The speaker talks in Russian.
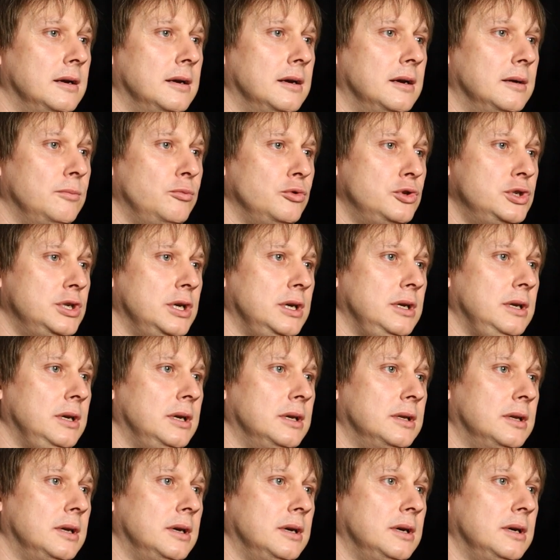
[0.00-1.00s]

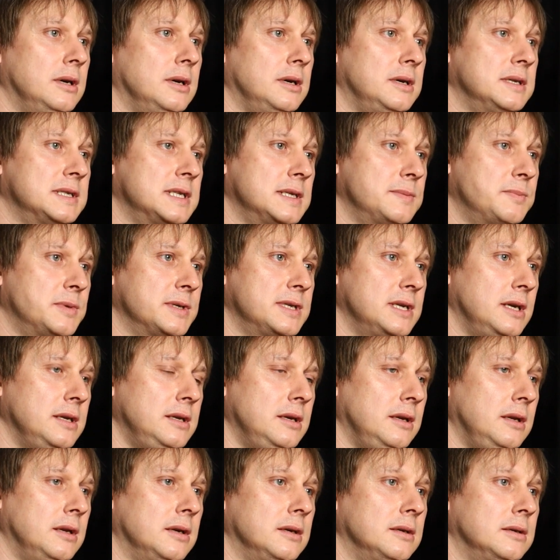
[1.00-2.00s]
Обучение на
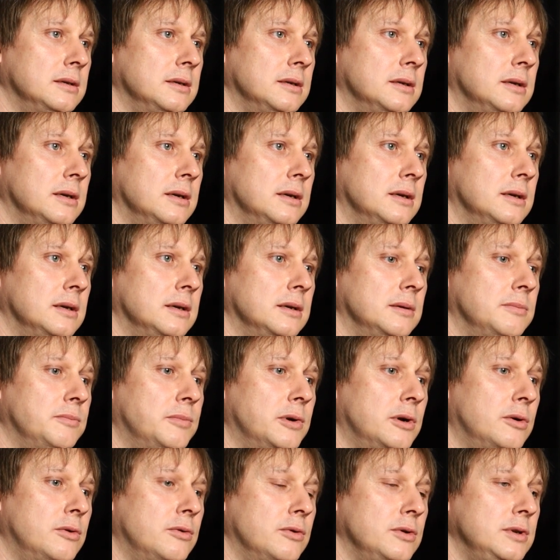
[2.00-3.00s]
газоспасателя э,
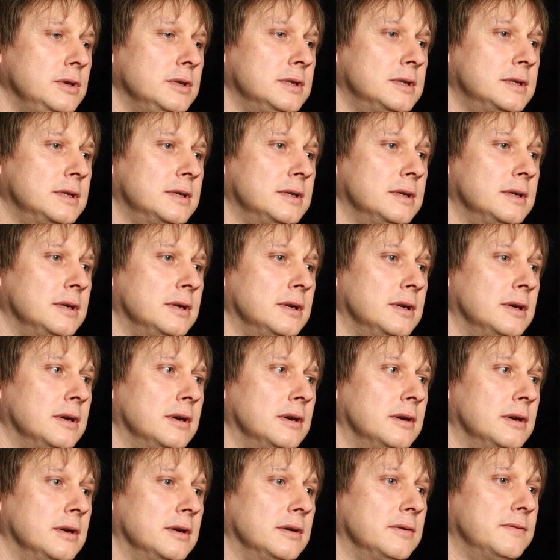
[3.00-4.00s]
проходит
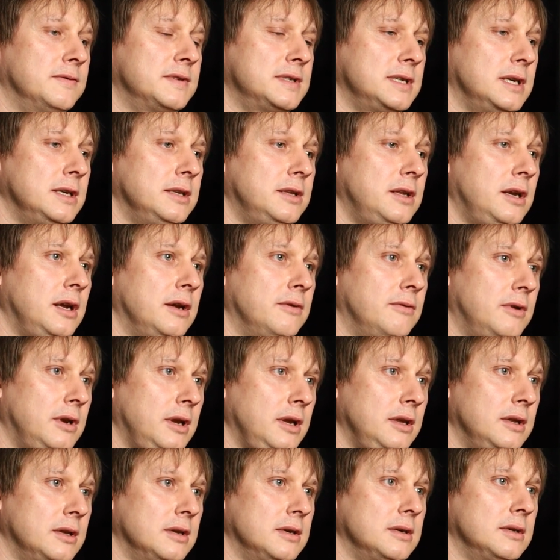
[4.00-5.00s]
э, в Центре
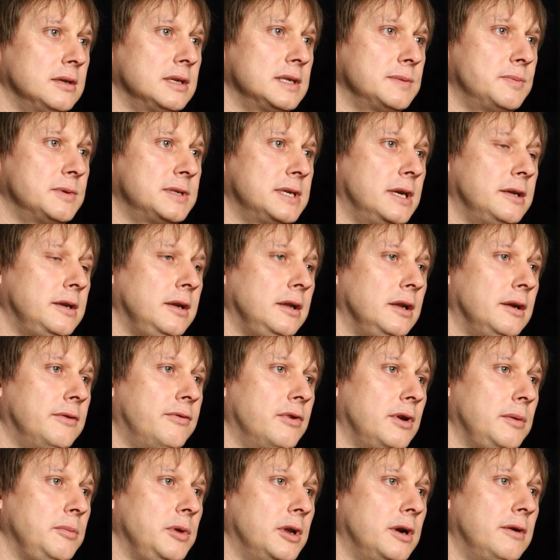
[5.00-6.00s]
аварийно-спасательных
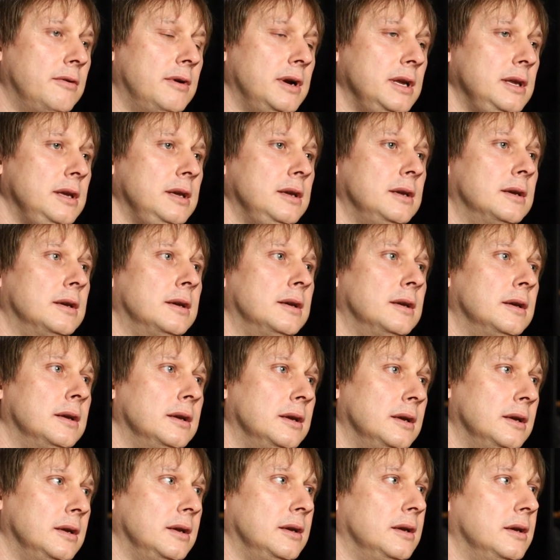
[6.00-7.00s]
формирований,
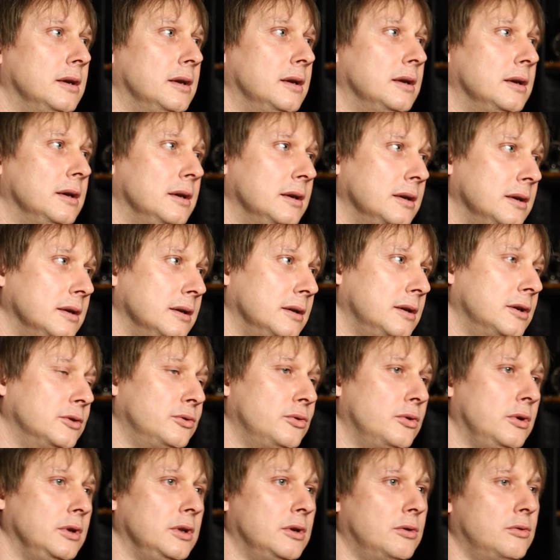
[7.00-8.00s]
э,
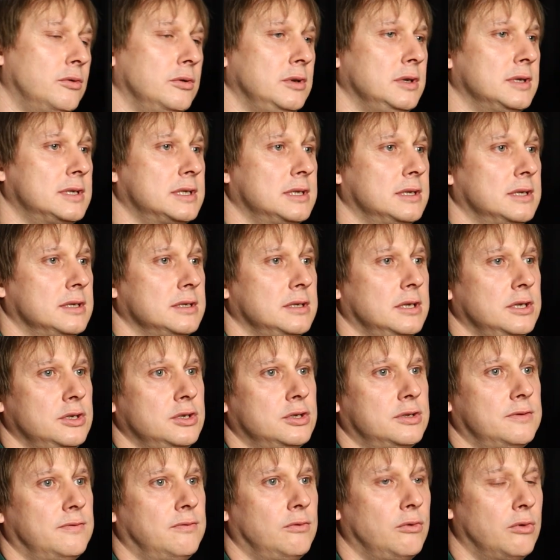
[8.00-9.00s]
который находится
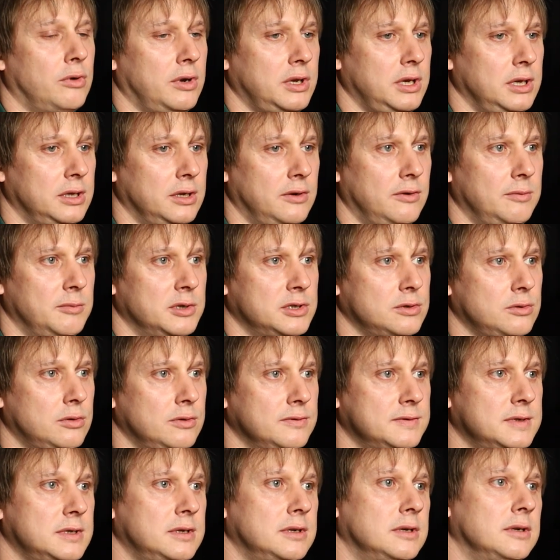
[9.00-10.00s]
значит, в городе
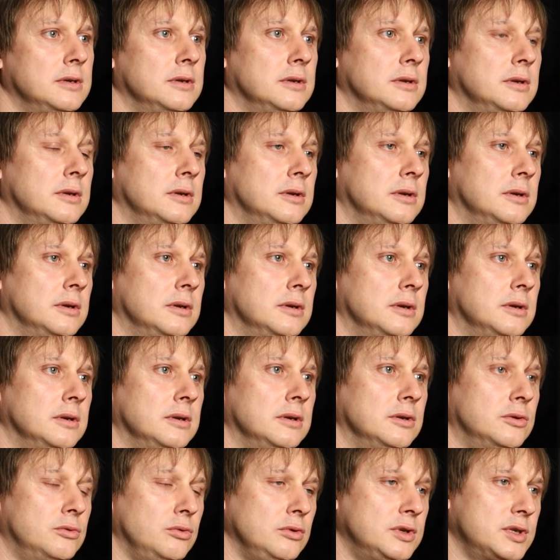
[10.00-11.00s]
Новомосковск
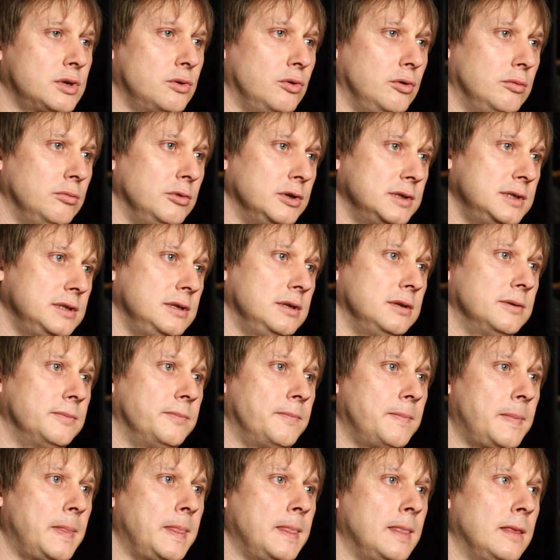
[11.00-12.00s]
э, Тульской области.
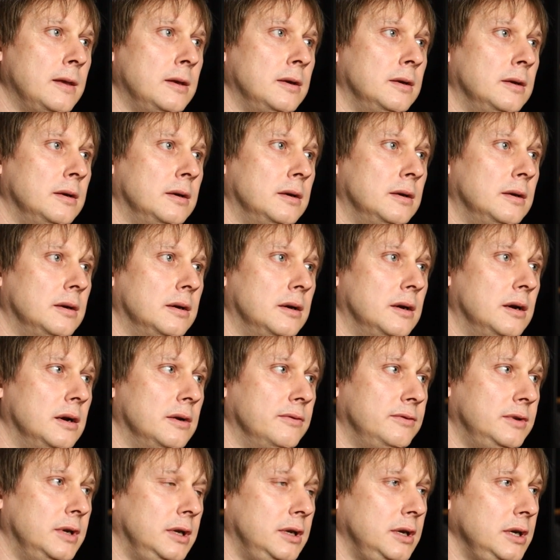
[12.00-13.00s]

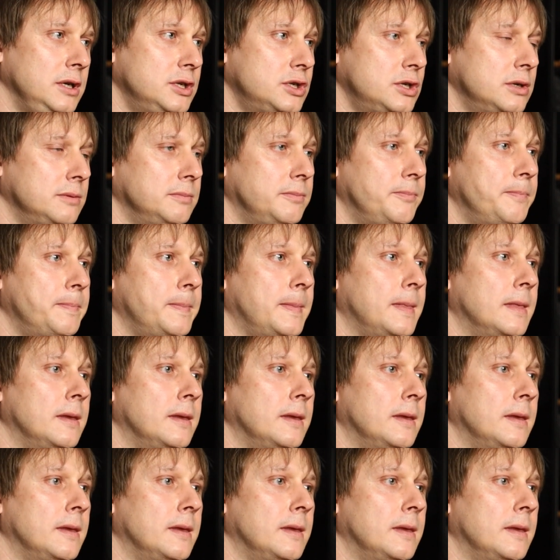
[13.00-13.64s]
А в дальнейшем